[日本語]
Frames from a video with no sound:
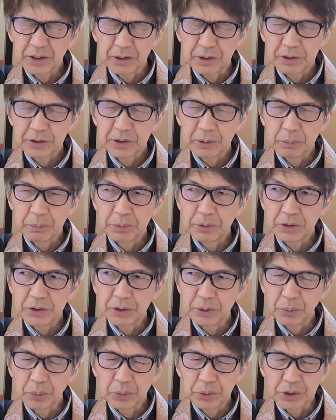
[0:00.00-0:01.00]
早苗さんも別
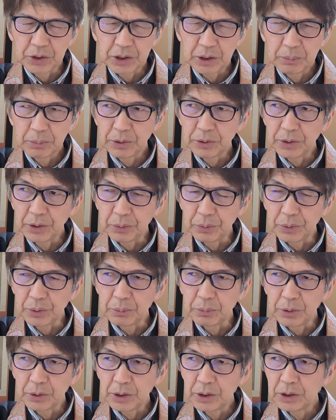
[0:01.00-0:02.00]
に大手喋ったこと
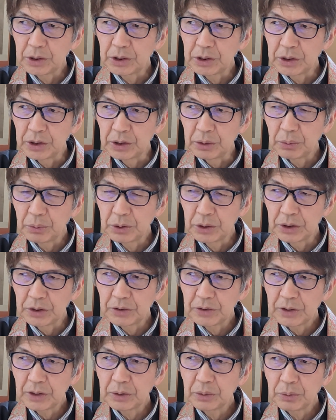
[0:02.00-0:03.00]
もないし実
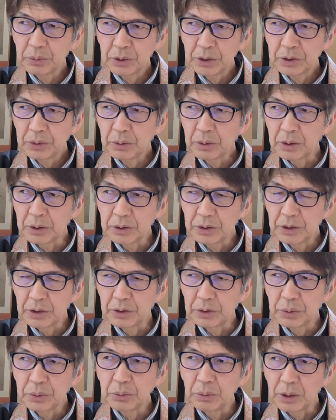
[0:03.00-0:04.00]
際どんな人かっていう
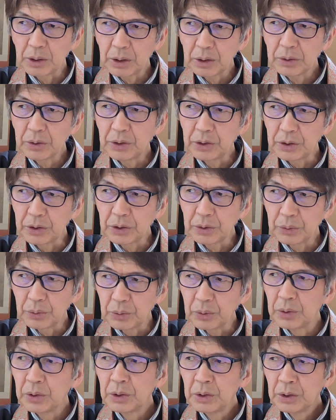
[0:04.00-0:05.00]
のはよくわかんないけ
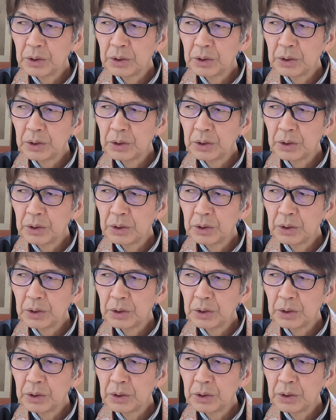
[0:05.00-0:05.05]
ど